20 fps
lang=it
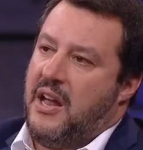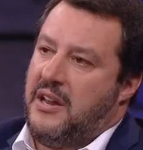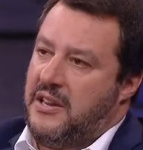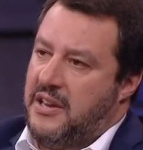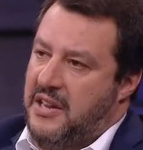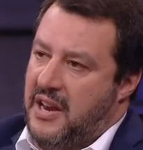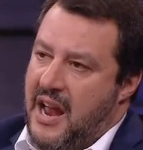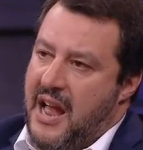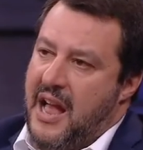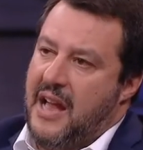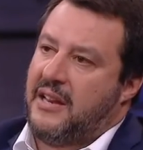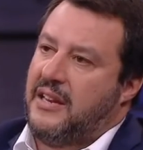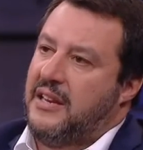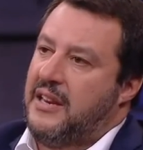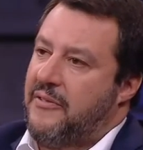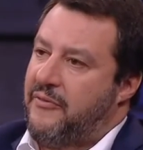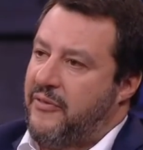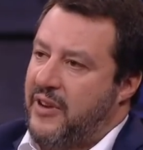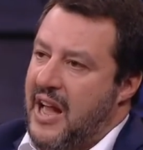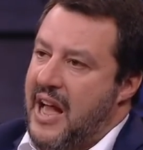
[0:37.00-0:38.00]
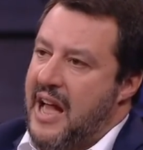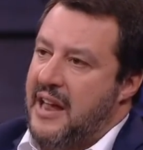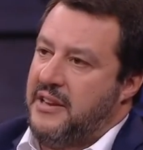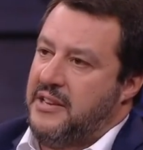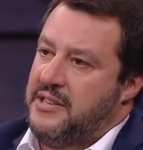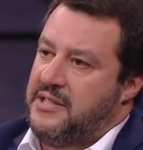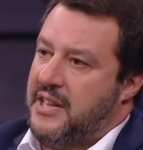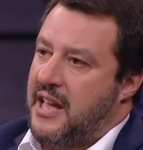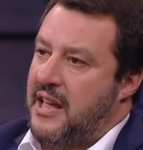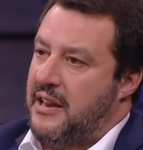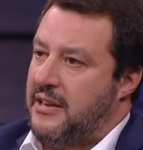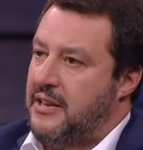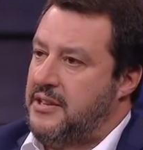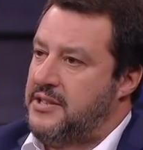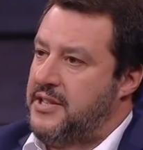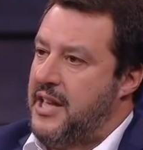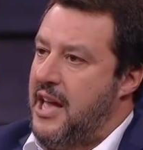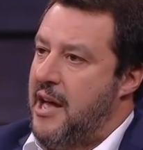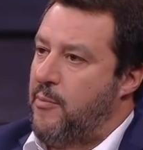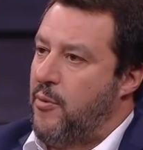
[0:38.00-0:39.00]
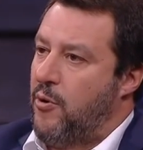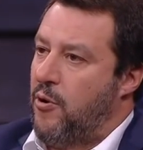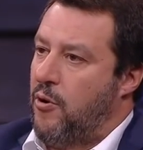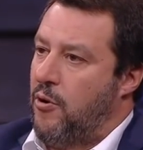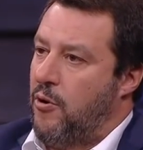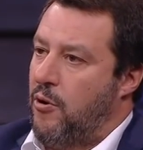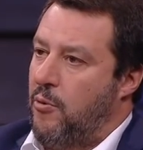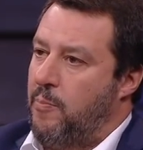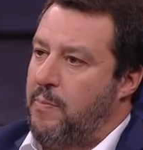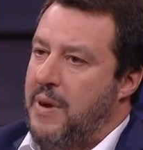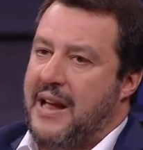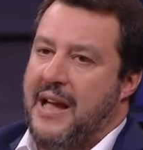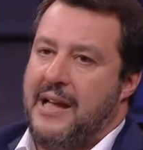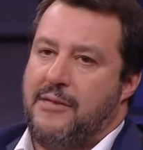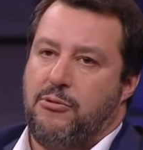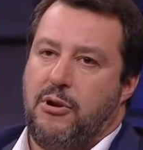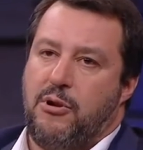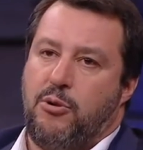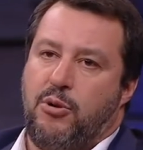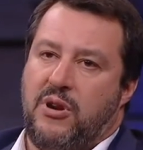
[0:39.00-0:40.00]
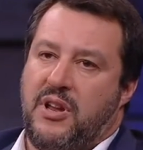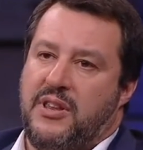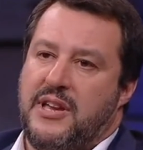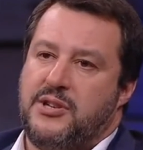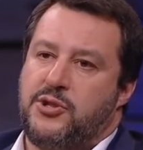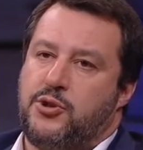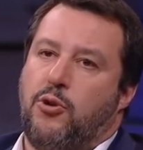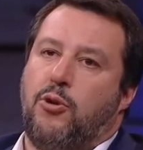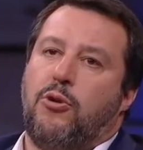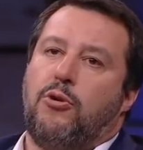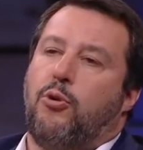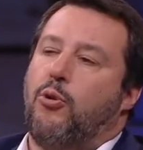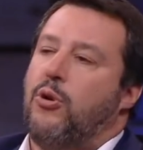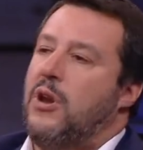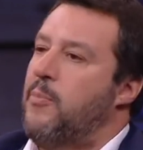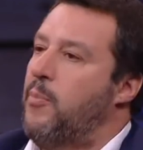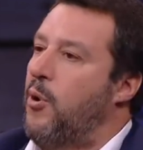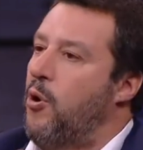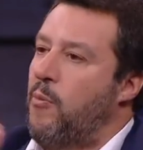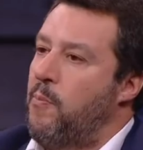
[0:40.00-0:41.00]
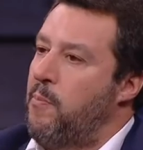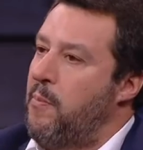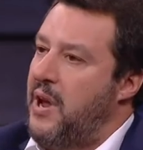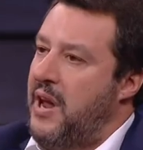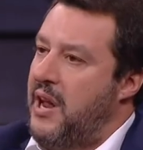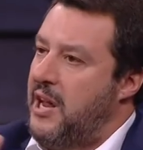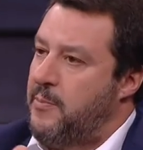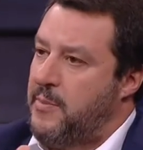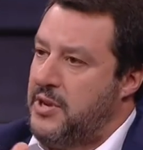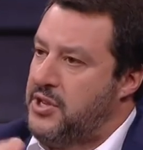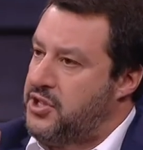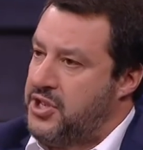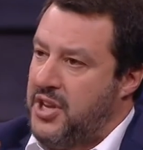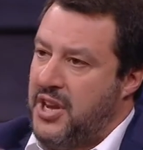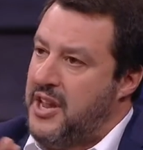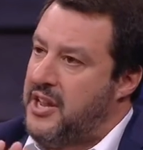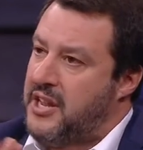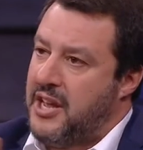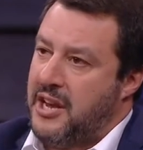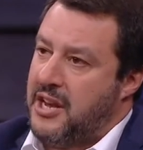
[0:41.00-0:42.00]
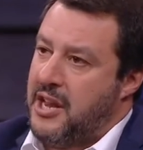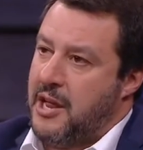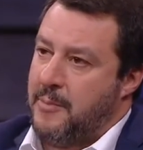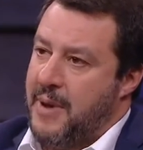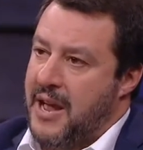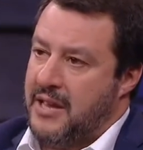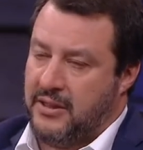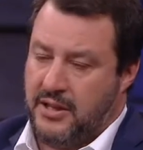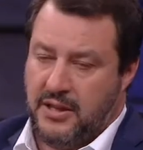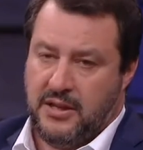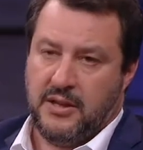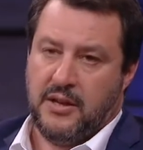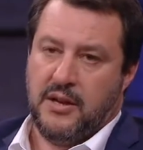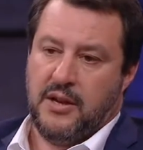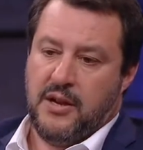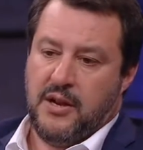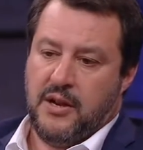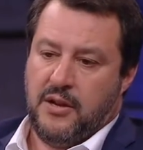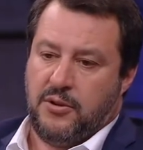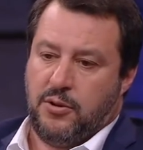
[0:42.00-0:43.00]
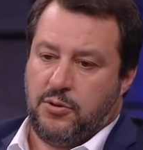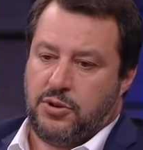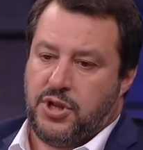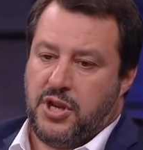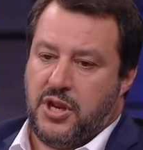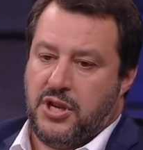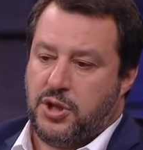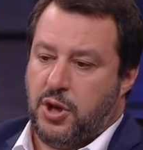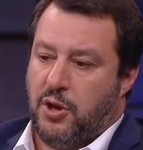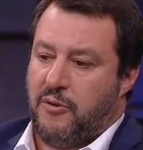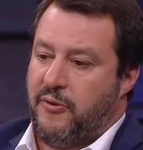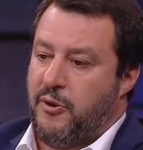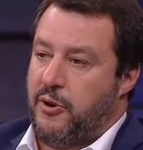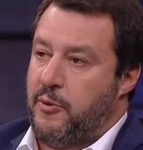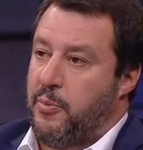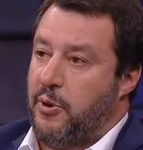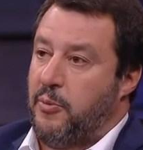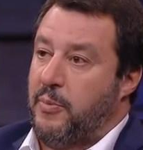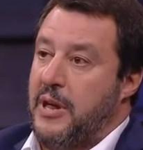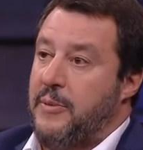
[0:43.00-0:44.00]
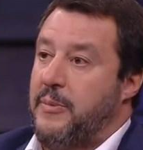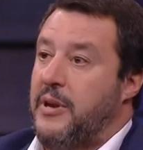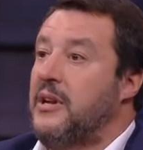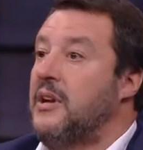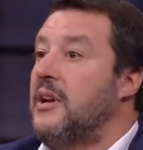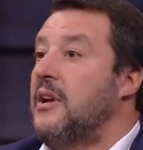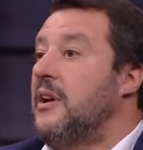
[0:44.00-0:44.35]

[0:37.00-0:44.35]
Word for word: in Iraq, in Afghanistan, li stiamo pagando ancora adesso. Con le bombe, i missili e i carri armati non si risolvono i problemi.